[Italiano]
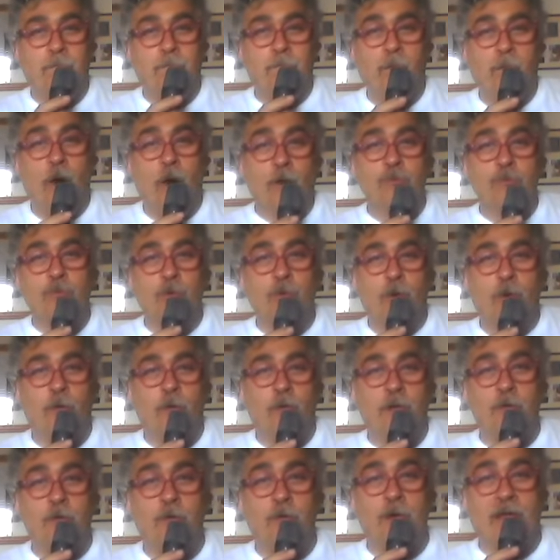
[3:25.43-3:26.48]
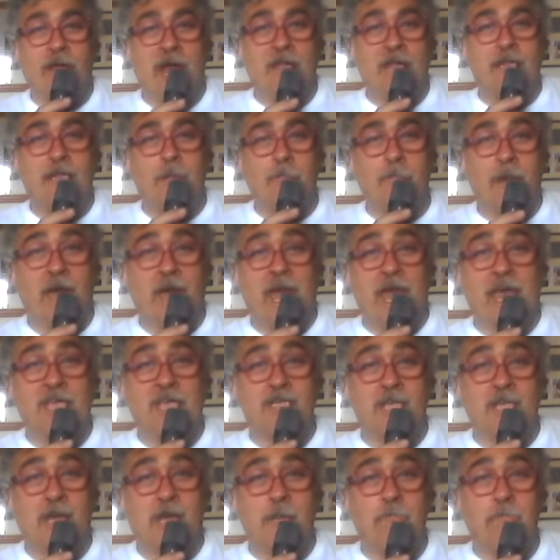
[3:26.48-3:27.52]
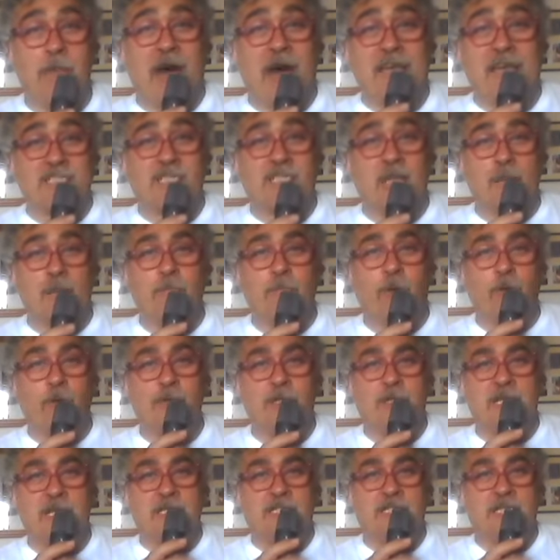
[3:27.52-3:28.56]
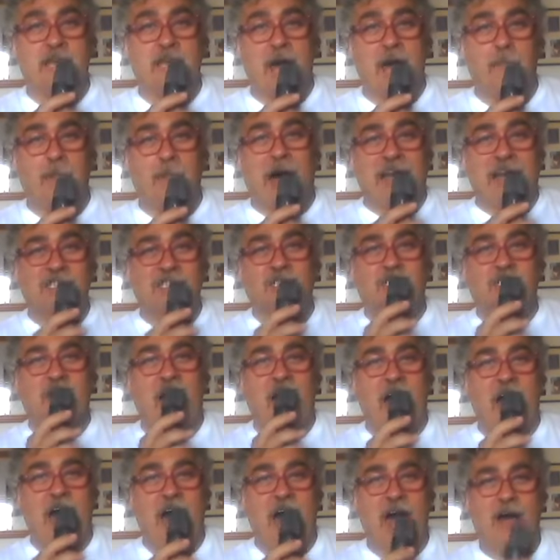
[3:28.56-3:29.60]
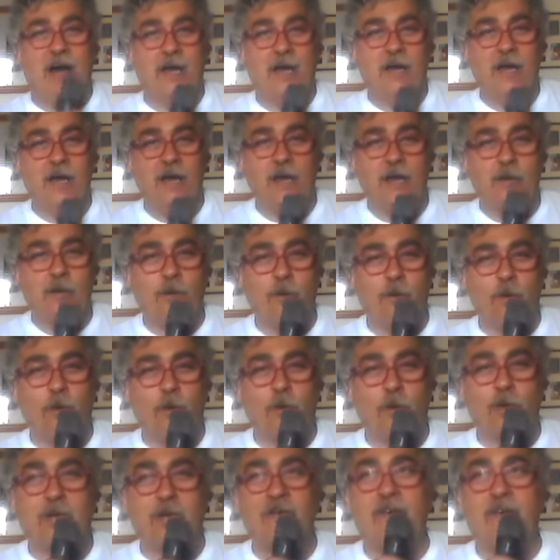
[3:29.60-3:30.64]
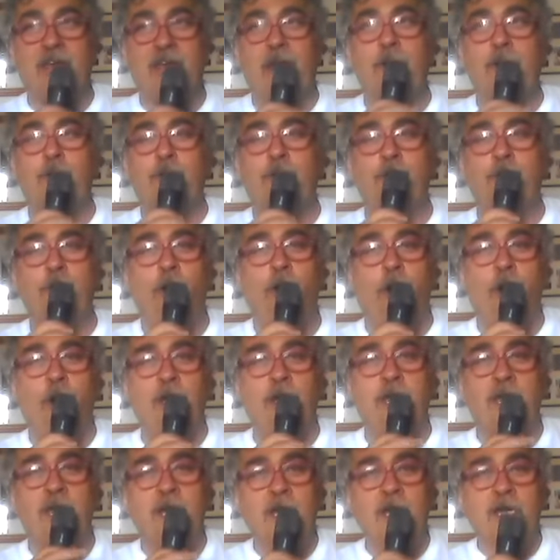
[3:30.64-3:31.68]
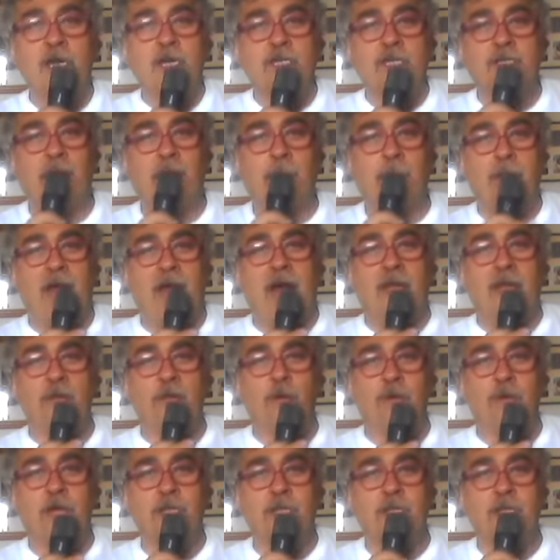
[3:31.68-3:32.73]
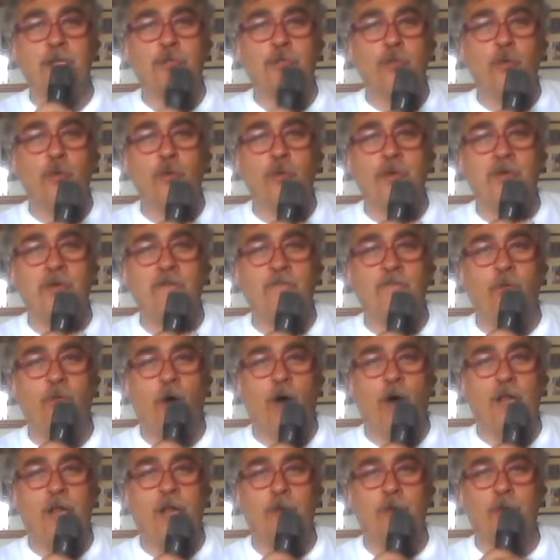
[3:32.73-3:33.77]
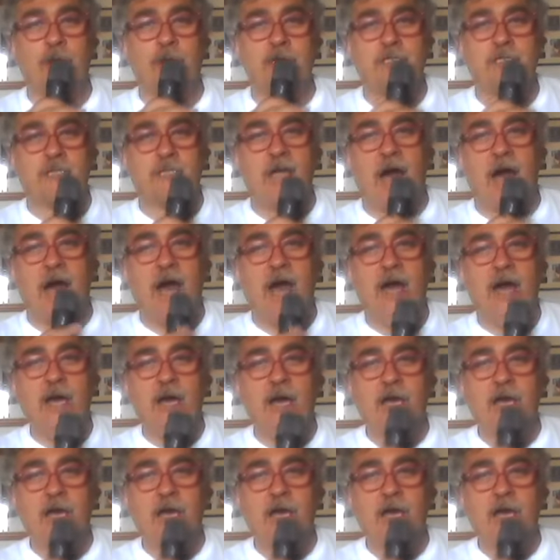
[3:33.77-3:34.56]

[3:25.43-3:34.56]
mondo, in un grande paese. Basta immondizia, ah, basta! Coloro che verranno con noi sapranno che digiuni vuole l'onestà,